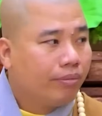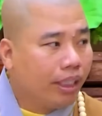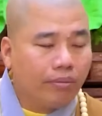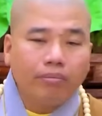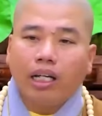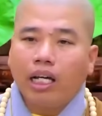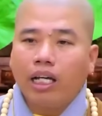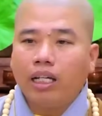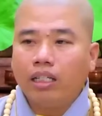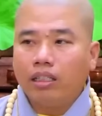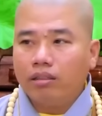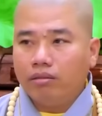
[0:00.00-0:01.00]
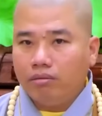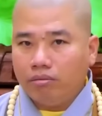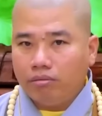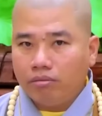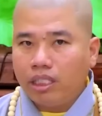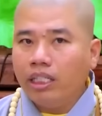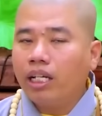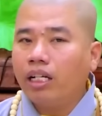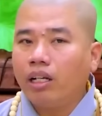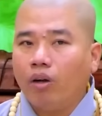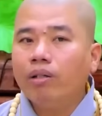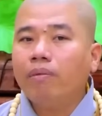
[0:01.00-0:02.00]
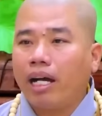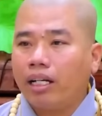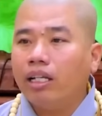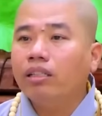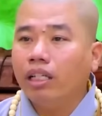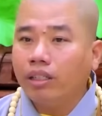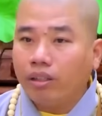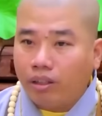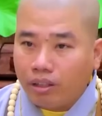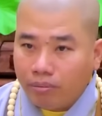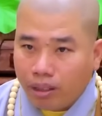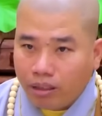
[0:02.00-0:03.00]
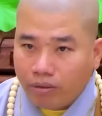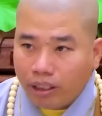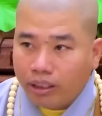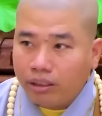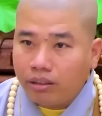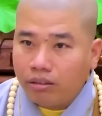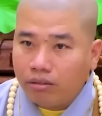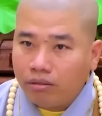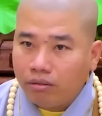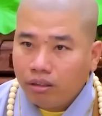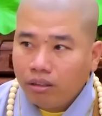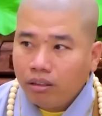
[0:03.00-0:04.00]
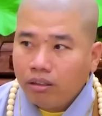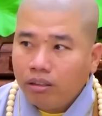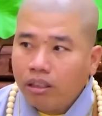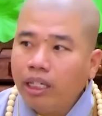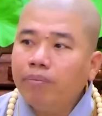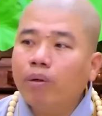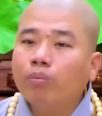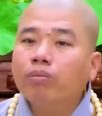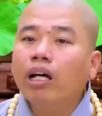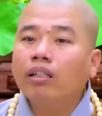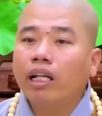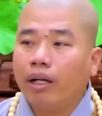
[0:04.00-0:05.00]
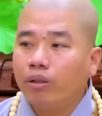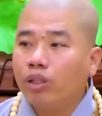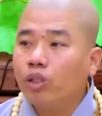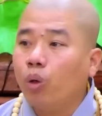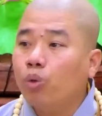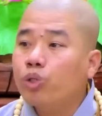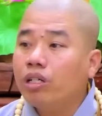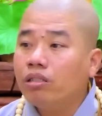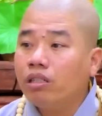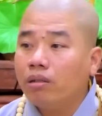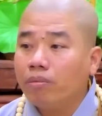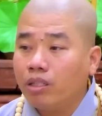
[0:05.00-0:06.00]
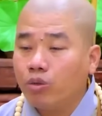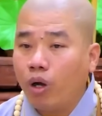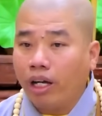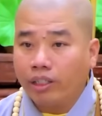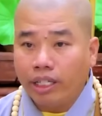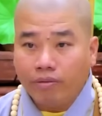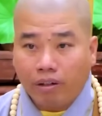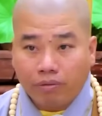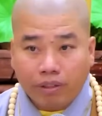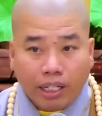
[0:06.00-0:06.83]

Nhưng mà khi đã nổi bật lên vậy rồi, mình phải kiếm một nơi nào đó trụ xứ để mình hoàn truyền Phật